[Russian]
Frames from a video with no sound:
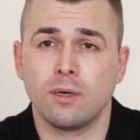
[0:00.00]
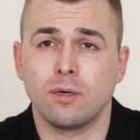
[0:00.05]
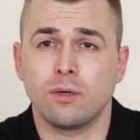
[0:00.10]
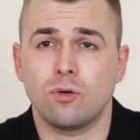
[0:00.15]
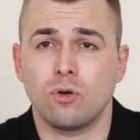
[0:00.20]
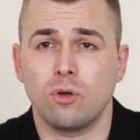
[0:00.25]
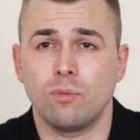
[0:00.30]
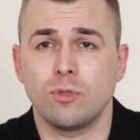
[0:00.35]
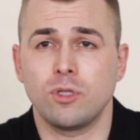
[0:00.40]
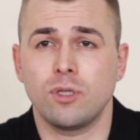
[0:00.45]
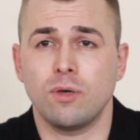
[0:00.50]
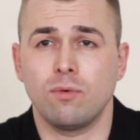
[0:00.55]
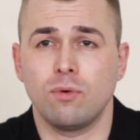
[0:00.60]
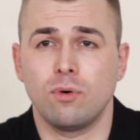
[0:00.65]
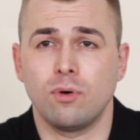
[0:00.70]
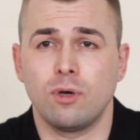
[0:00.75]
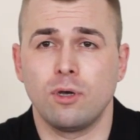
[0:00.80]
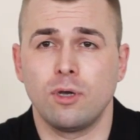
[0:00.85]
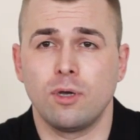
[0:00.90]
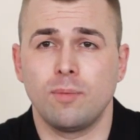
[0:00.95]
Кроме
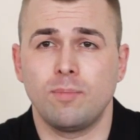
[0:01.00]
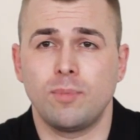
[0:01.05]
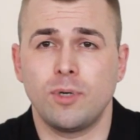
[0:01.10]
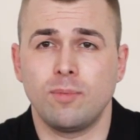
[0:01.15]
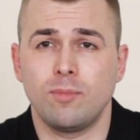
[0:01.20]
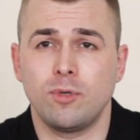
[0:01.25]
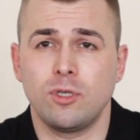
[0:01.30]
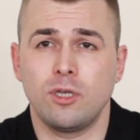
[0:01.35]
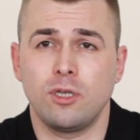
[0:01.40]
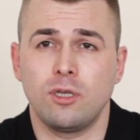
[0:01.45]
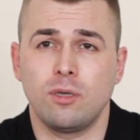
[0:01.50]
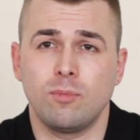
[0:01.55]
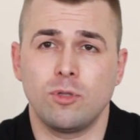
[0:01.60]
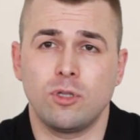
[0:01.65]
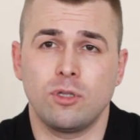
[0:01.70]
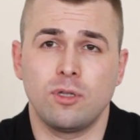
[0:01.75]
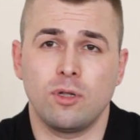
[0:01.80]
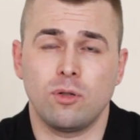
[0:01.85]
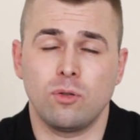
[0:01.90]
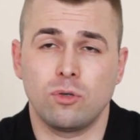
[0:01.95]
того, применение
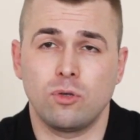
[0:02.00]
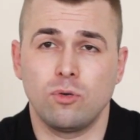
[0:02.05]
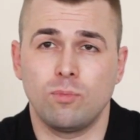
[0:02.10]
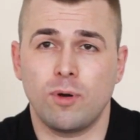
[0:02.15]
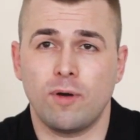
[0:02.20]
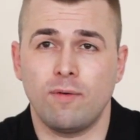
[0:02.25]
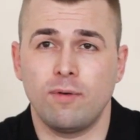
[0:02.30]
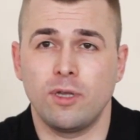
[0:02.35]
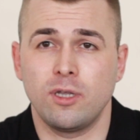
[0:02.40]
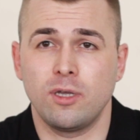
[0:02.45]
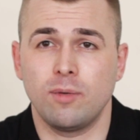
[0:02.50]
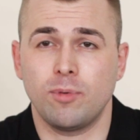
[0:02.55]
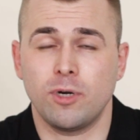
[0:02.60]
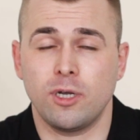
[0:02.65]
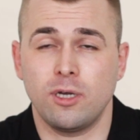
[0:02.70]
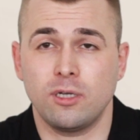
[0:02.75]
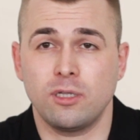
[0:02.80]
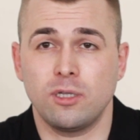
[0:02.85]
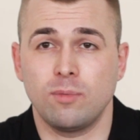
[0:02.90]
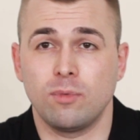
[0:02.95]
методологии управления
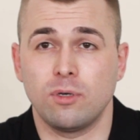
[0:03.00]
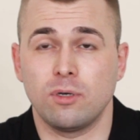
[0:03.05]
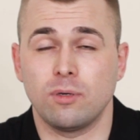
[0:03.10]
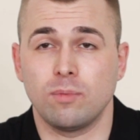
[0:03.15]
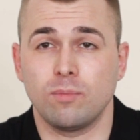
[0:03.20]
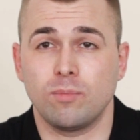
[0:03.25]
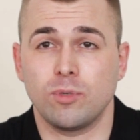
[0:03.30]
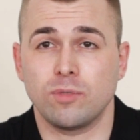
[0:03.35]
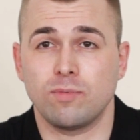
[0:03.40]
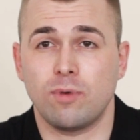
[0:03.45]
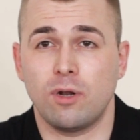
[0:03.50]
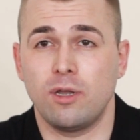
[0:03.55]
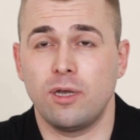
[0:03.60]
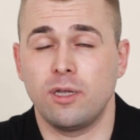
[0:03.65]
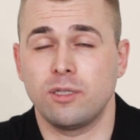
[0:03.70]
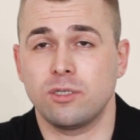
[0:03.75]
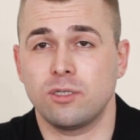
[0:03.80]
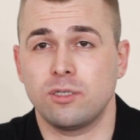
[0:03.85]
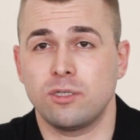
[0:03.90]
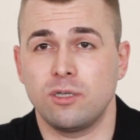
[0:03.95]
проектами
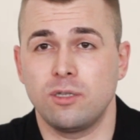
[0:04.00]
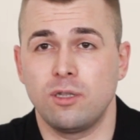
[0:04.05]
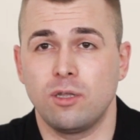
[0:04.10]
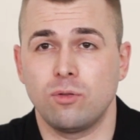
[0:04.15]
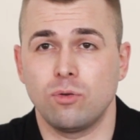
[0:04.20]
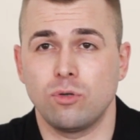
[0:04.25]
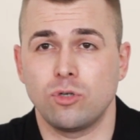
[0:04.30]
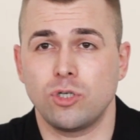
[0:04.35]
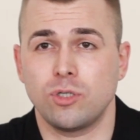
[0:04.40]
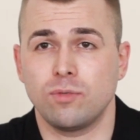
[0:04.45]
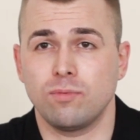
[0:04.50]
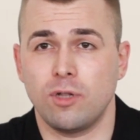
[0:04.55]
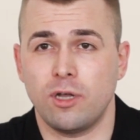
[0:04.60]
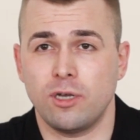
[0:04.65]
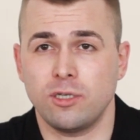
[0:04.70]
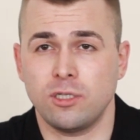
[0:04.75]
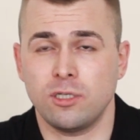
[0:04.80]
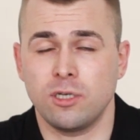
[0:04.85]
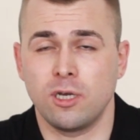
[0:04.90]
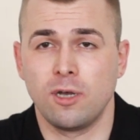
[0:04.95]
позволяет сосредоточить
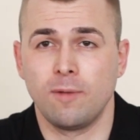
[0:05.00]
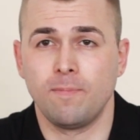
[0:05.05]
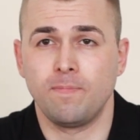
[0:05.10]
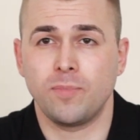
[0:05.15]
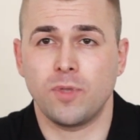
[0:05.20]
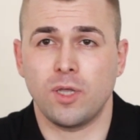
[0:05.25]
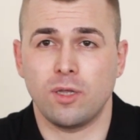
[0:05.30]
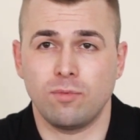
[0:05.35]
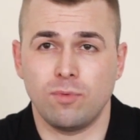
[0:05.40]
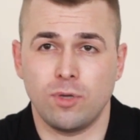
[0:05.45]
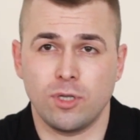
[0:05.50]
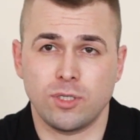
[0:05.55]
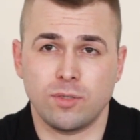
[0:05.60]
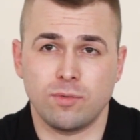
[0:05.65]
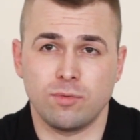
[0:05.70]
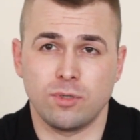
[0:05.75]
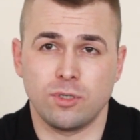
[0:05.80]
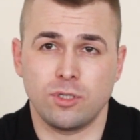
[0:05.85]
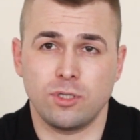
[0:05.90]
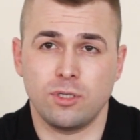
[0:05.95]
власть,
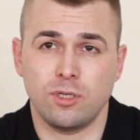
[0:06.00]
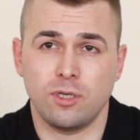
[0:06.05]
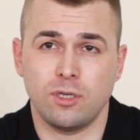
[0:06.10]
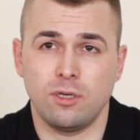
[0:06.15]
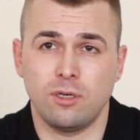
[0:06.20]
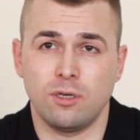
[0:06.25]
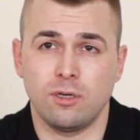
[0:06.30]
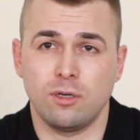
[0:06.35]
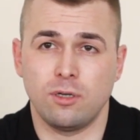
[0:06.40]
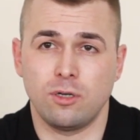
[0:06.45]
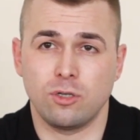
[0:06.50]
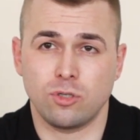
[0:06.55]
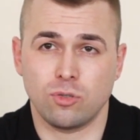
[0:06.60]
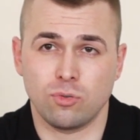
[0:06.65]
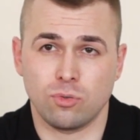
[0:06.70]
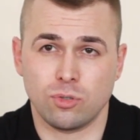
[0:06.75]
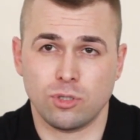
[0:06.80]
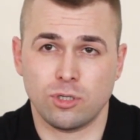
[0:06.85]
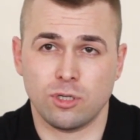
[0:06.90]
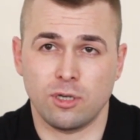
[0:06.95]
ответственность и
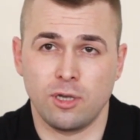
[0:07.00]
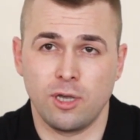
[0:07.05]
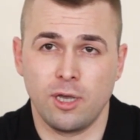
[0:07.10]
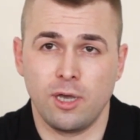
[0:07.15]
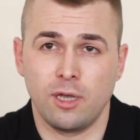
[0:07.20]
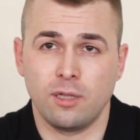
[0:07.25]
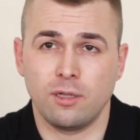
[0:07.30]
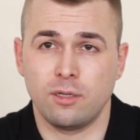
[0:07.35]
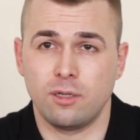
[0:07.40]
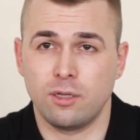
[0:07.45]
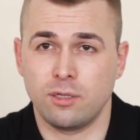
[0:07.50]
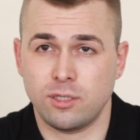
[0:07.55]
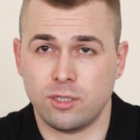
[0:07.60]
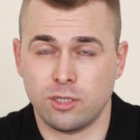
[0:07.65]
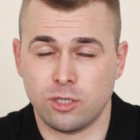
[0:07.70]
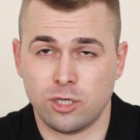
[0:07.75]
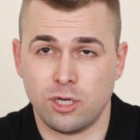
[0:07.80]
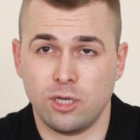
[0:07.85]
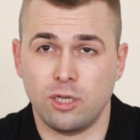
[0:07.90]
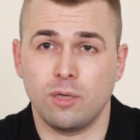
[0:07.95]
ресурсы в
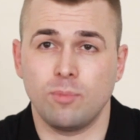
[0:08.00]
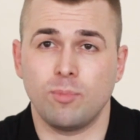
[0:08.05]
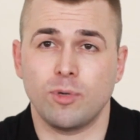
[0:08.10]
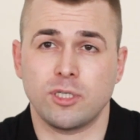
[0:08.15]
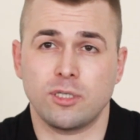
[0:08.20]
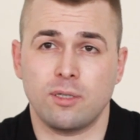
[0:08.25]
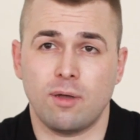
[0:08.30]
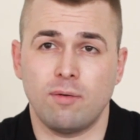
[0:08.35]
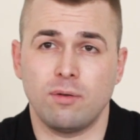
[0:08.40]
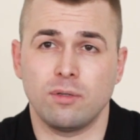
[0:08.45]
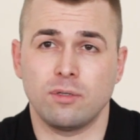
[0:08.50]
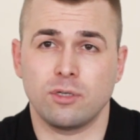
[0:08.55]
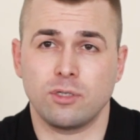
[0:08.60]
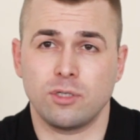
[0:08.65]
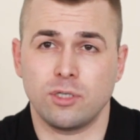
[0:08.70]
достижении поставленных